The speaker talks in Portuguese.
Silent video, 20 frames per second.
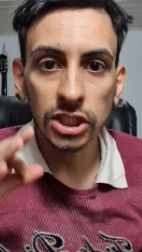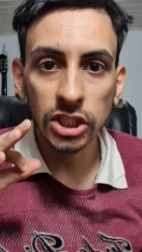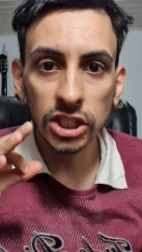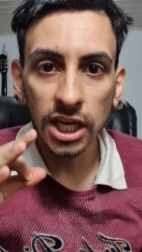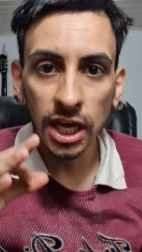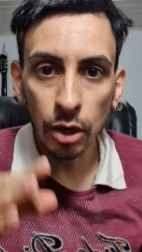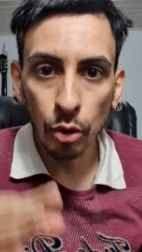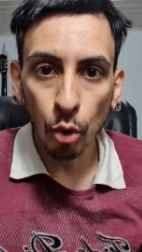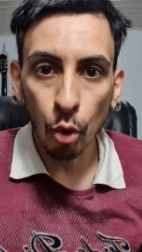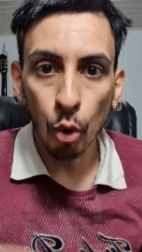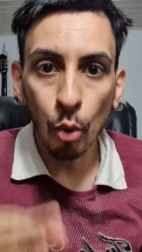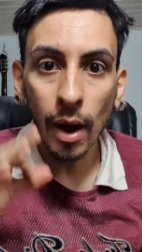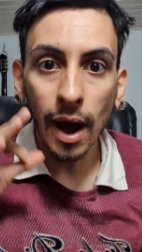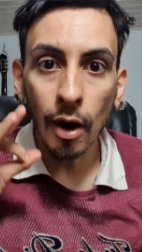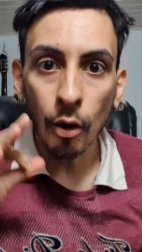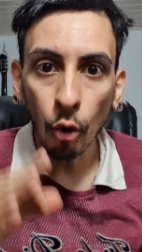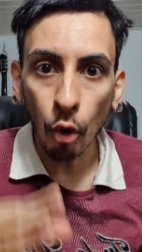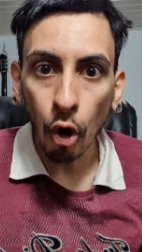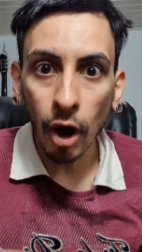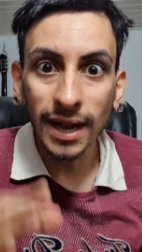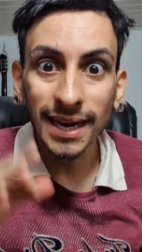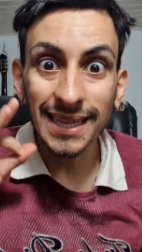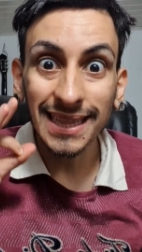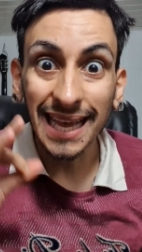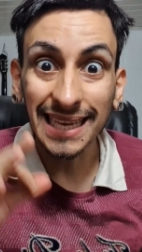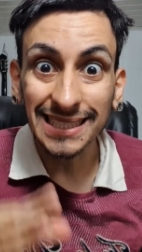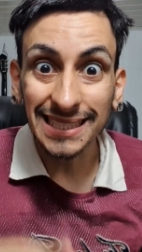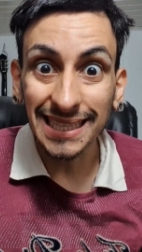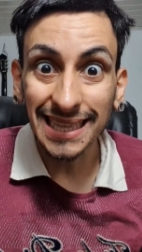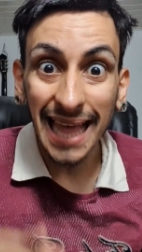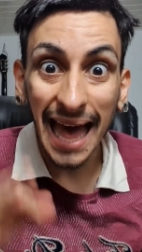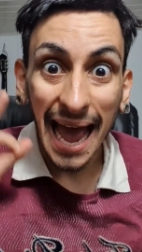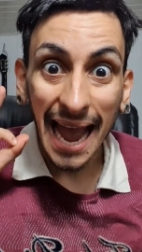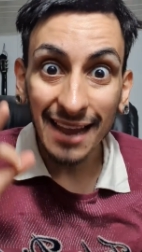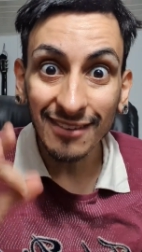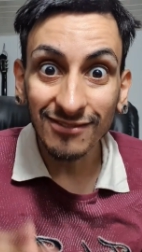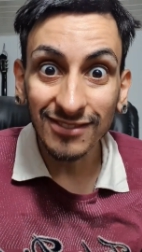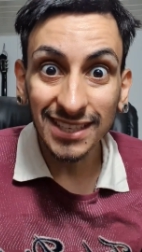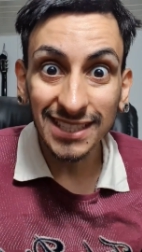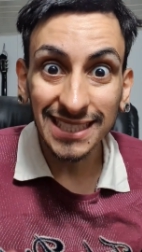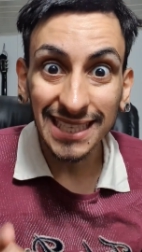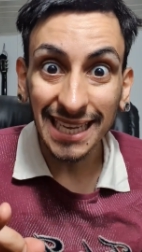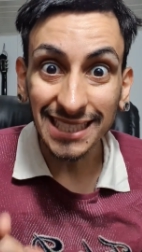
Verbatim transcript: chegou a hora das lives